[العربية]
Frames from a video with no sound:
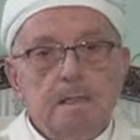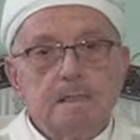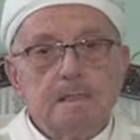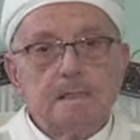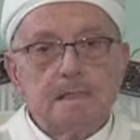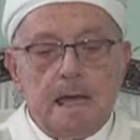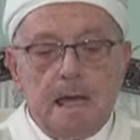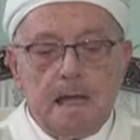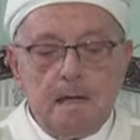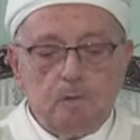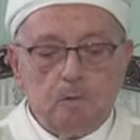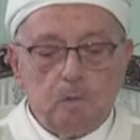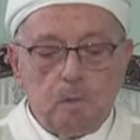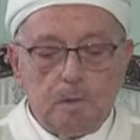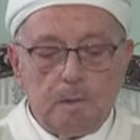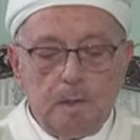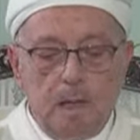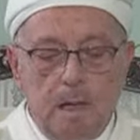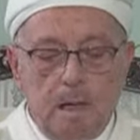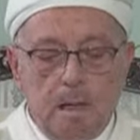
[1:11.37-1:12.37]
سألت
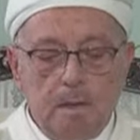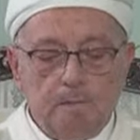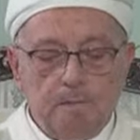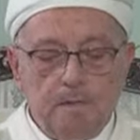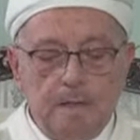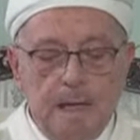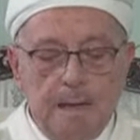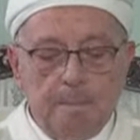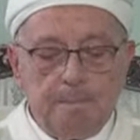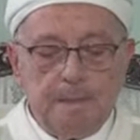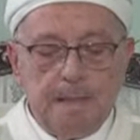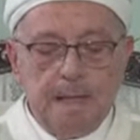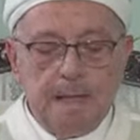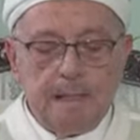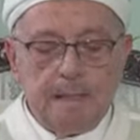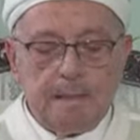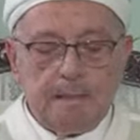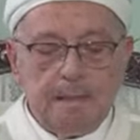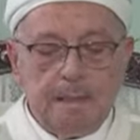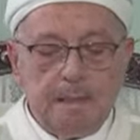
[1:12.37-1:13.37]
الله في
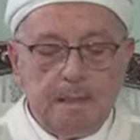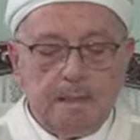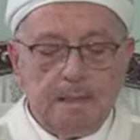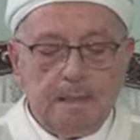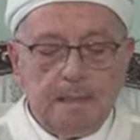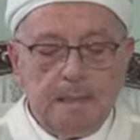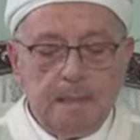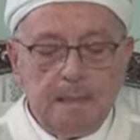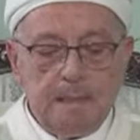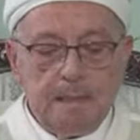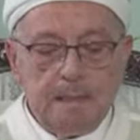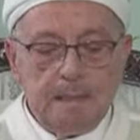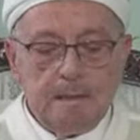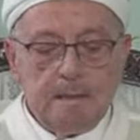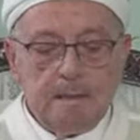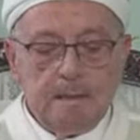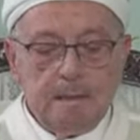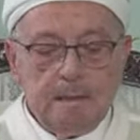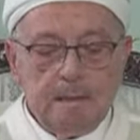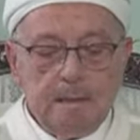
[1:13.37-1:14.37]
أبناء ديني
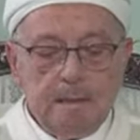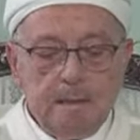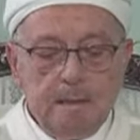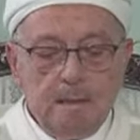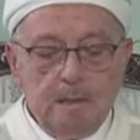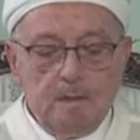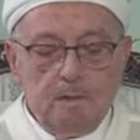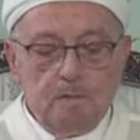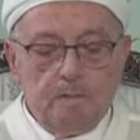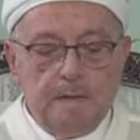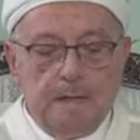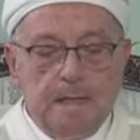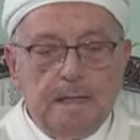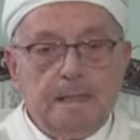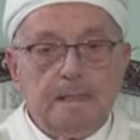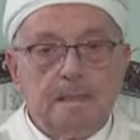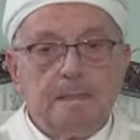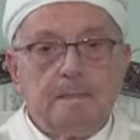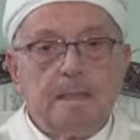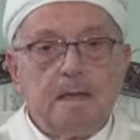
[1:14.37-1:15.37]

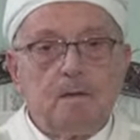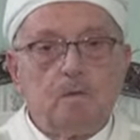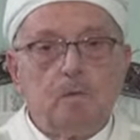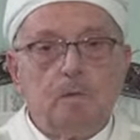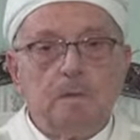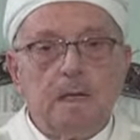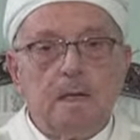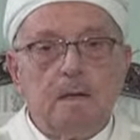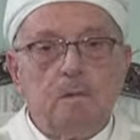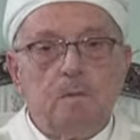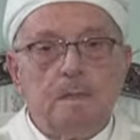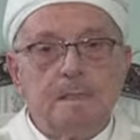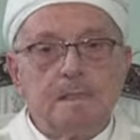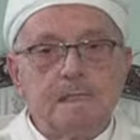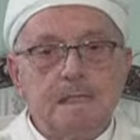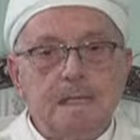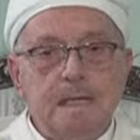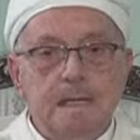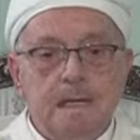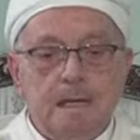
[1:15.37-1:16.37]
فإن تكن
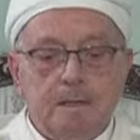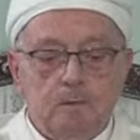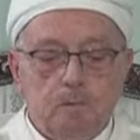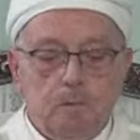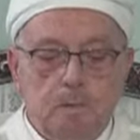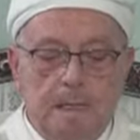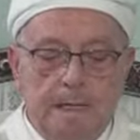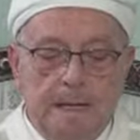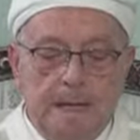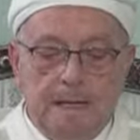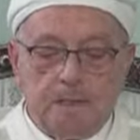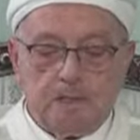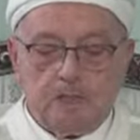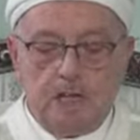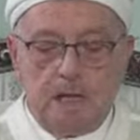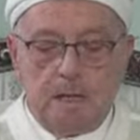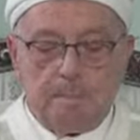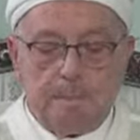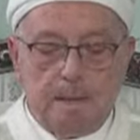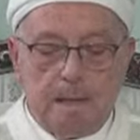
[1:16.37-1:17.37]
الوسيلة لي
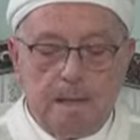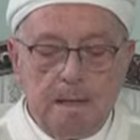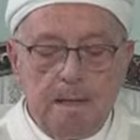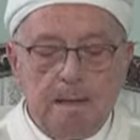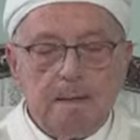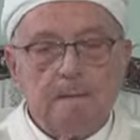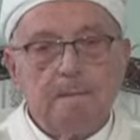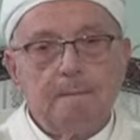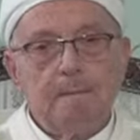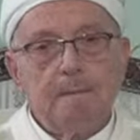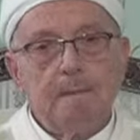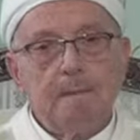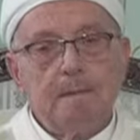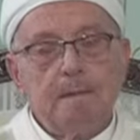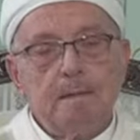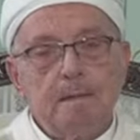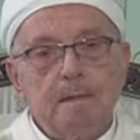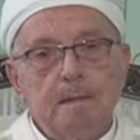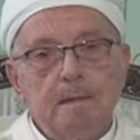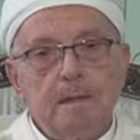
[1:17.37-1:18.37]
أجابا
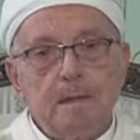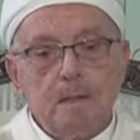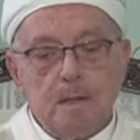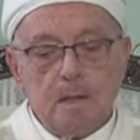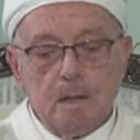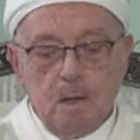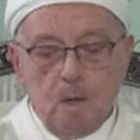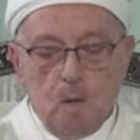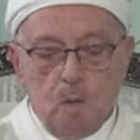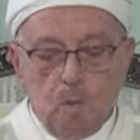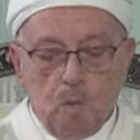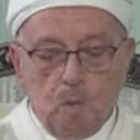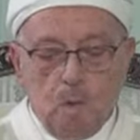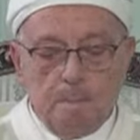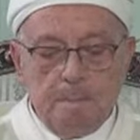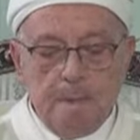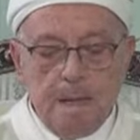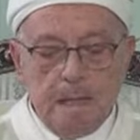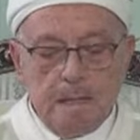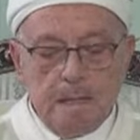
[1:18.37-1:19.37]

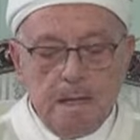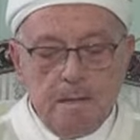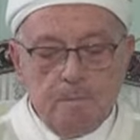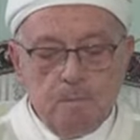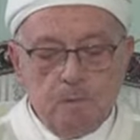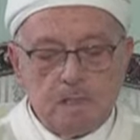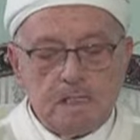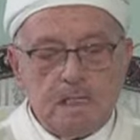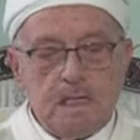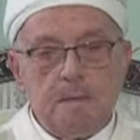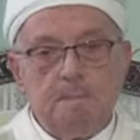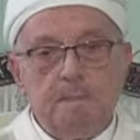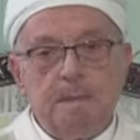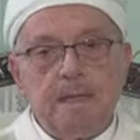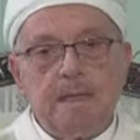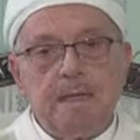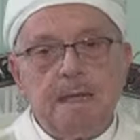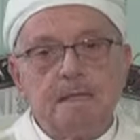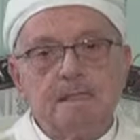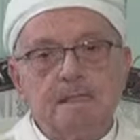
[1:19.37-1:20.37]
وما
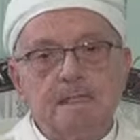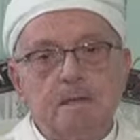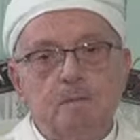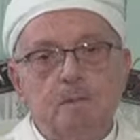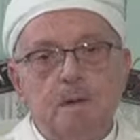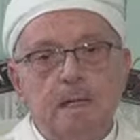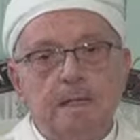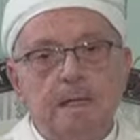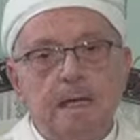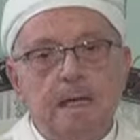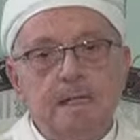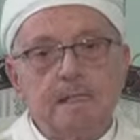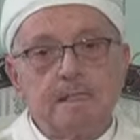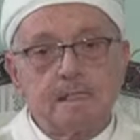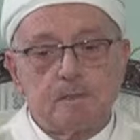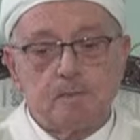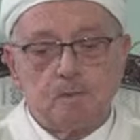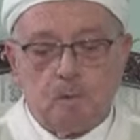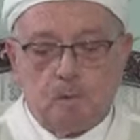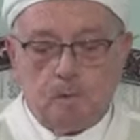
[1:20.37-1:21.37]
للمسلمين سواك
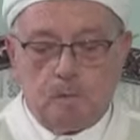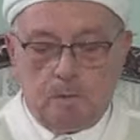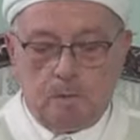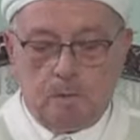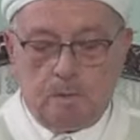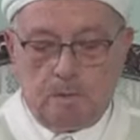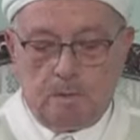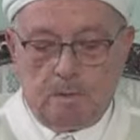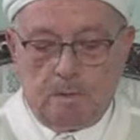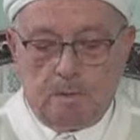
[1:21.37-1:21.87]
حصن